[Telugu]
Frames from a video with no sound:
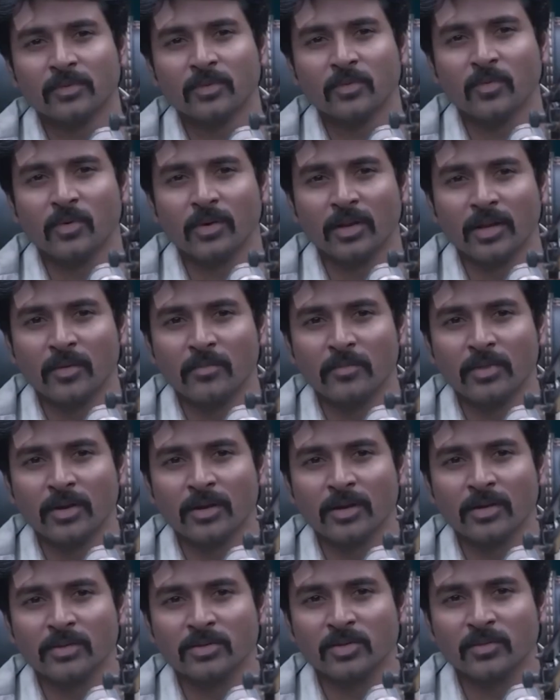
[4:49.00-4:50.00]
విశ్వాసం నిన్ను
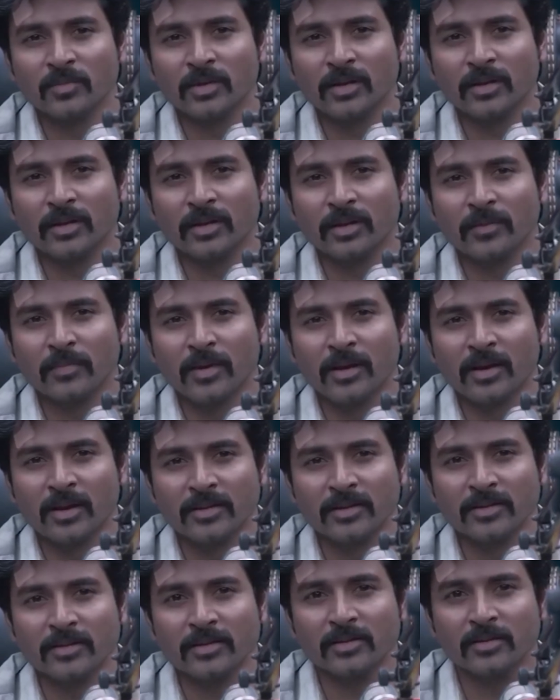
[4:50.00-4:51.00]
నమ్మిన కి నువ్వు
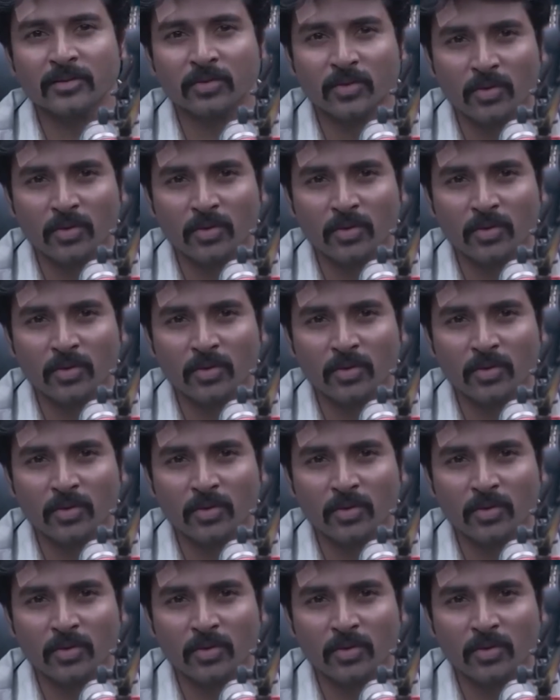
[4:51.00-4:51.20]
చేసే